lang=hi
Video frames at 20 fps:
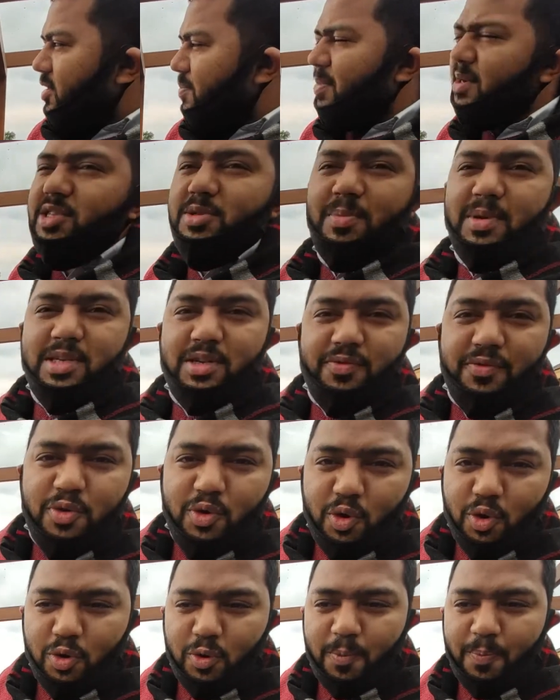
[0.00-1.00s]
मस्त मस्त
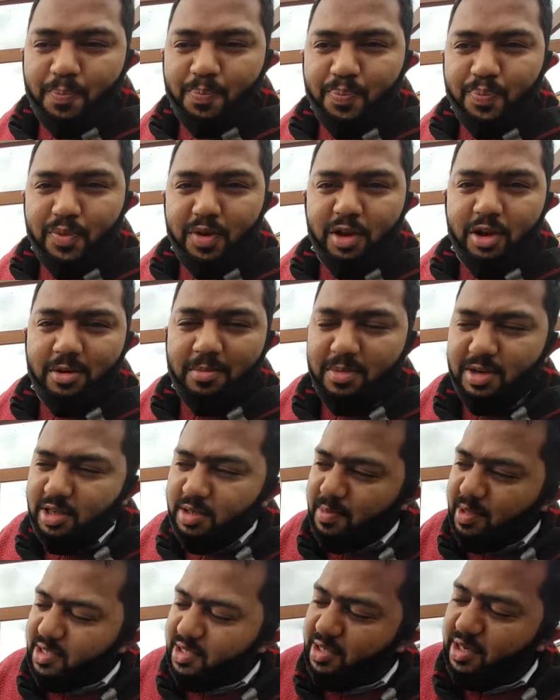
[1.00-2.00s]
व्यू हो
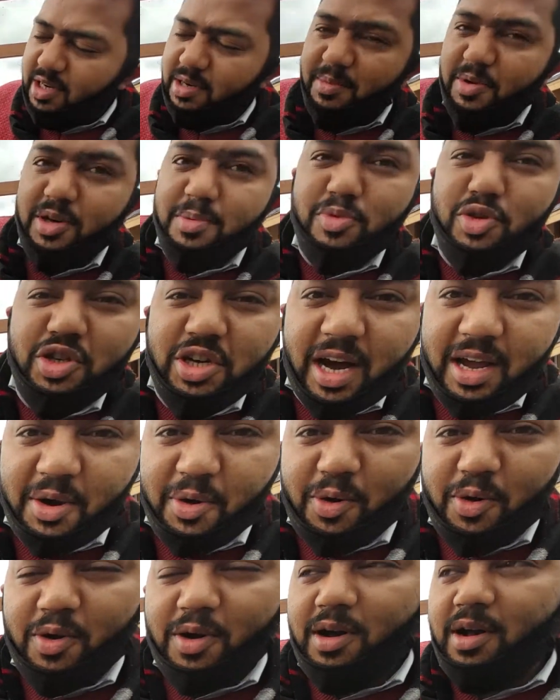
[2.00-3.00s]
मस्त मस्त गरम गरम चाय
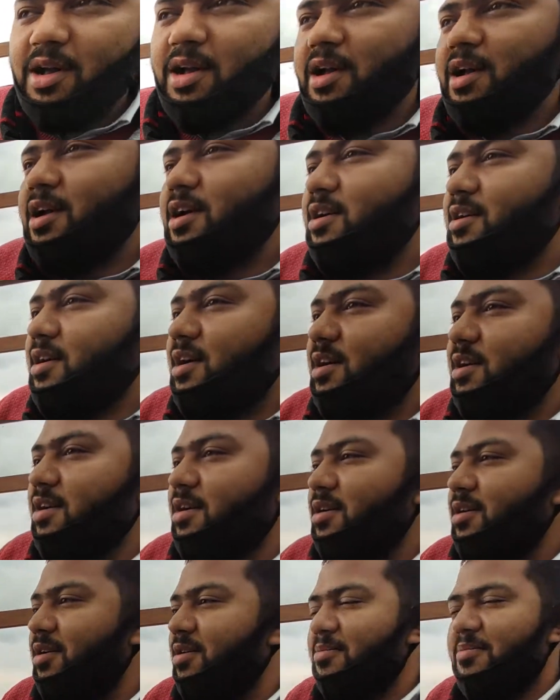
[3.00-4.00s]
हो आय
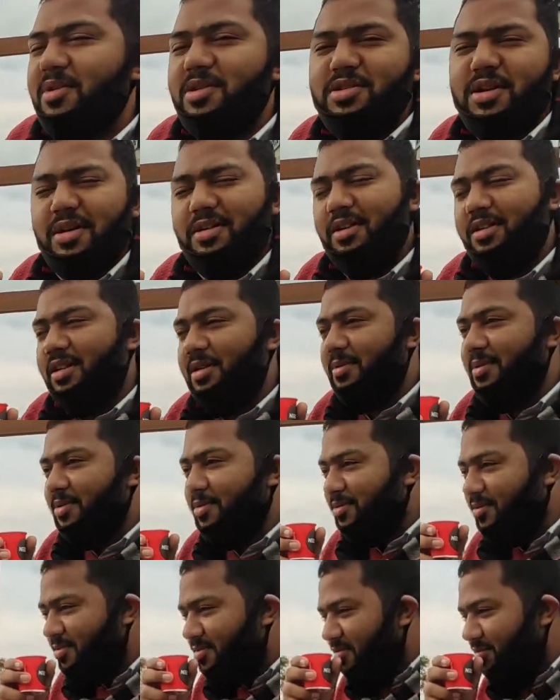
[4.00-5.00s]
हाय मजा आ जाता
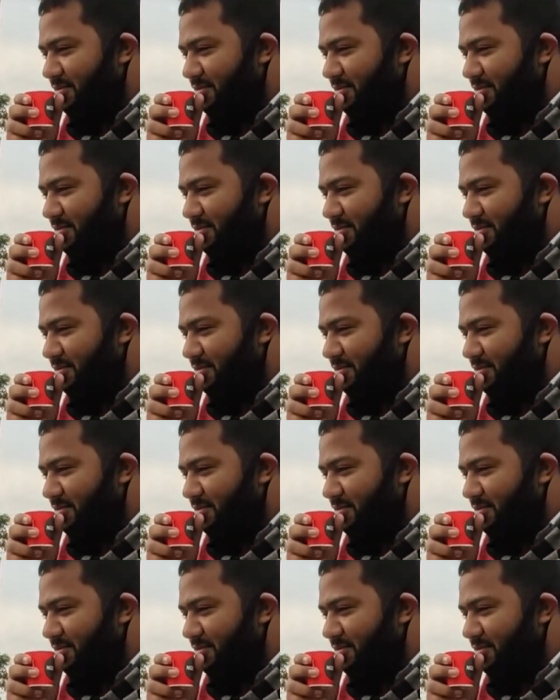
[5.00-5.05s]
है